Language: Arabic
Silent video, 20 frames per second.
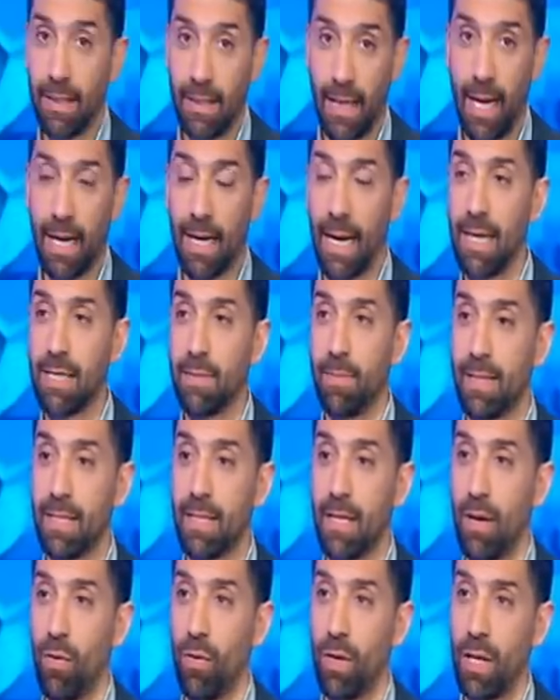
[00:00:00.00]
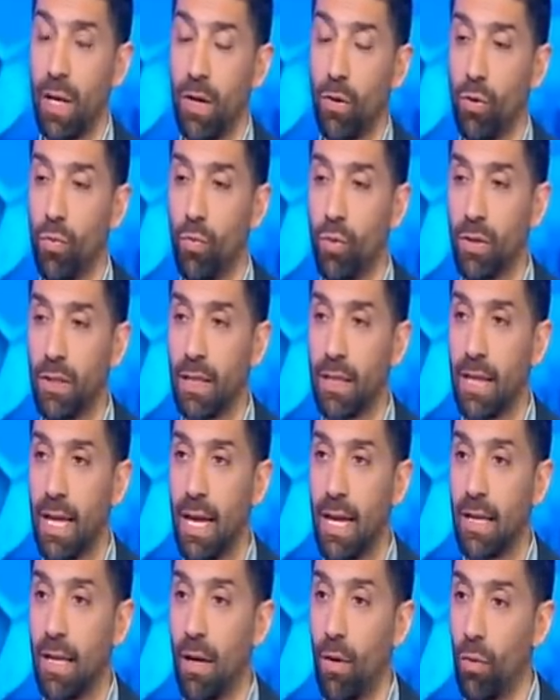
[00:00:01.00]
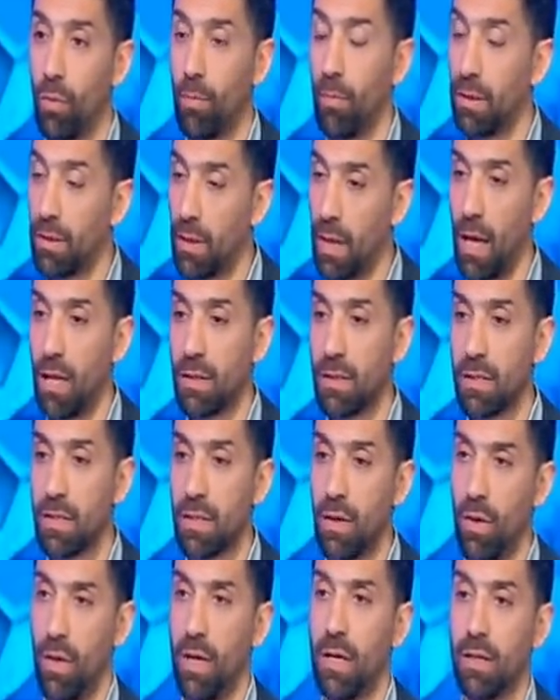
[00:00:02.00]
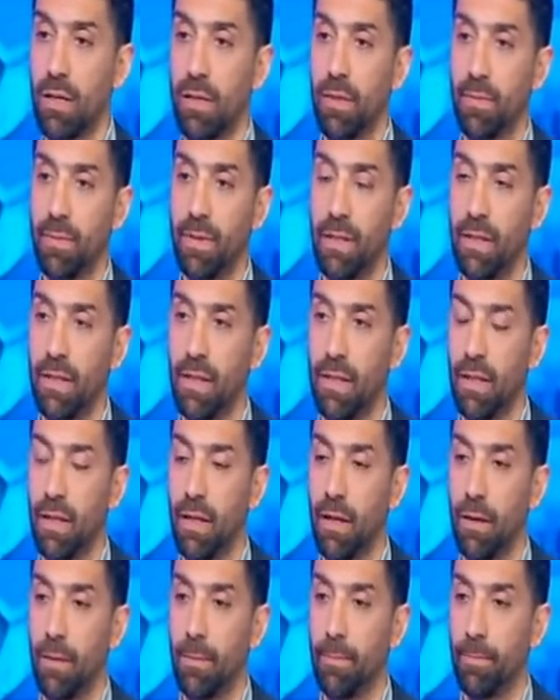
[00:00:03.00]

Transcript: أوه. حاجه عايز بس اوريها لجمهور النادي الاهلي لو ما نخلص الظواهر نبتدي اه